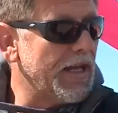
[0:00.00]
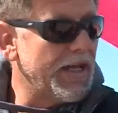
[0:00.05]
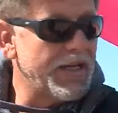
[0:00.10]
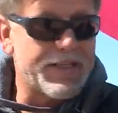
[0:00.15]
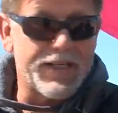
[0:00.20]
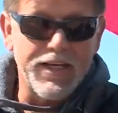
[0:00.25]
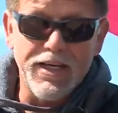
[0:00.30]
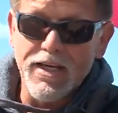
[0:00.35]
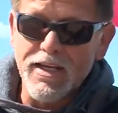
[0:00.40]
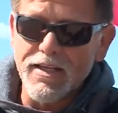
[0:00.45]

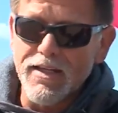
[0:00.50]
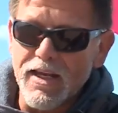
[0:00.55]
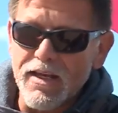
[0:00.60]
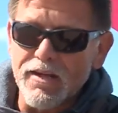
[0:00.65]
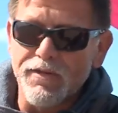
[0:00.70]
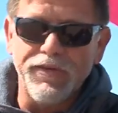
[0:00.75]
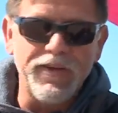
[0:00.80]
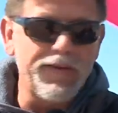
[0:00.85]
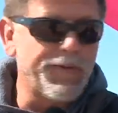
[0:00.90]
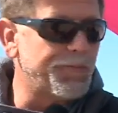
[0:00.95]
essayer
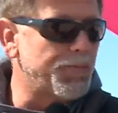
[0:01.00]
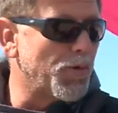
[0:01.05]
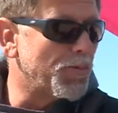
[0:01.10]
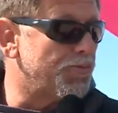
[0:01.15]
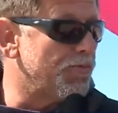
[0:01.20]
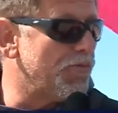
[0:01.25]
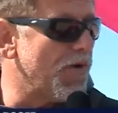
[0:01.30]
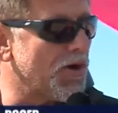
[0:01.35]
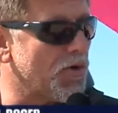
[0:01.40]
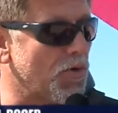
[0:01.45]
d'être vif
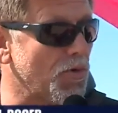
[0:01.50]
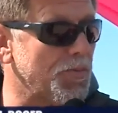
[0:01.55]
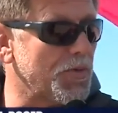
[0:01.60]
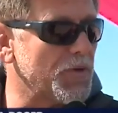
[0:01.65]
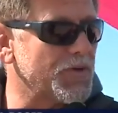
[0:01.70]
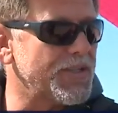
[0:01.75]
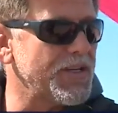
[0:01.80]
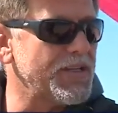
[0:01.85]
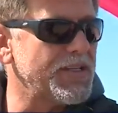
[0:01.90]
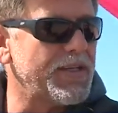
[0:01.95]
pour pouvoir
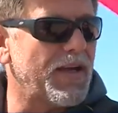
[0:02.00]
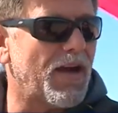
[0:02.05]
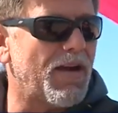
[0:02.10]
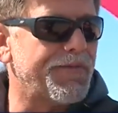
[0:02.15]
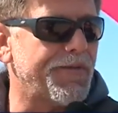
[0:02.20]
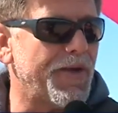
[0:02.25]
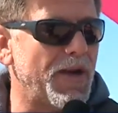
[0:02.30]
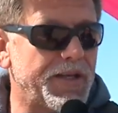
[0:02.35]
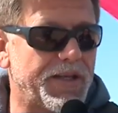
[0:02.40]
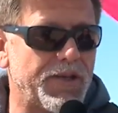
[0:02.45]
compenser ces
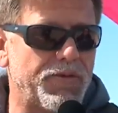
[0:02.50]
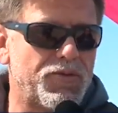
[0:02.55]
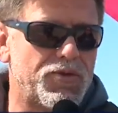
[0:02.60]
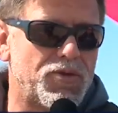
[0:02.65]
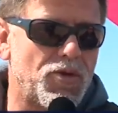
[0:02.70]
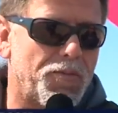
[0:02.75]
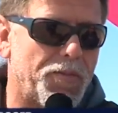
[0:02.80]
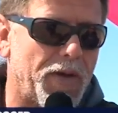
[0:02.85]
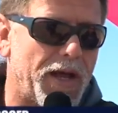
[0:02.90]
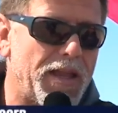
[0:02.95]
rafales qui nous
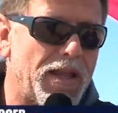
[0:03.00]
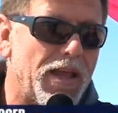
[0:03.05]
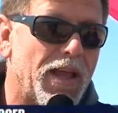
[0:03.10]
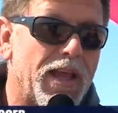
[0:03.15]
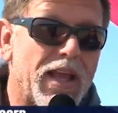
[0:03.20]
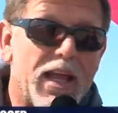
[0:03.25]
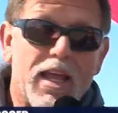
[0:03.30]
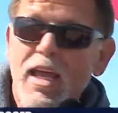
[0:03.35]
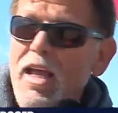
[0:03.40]
surprennent.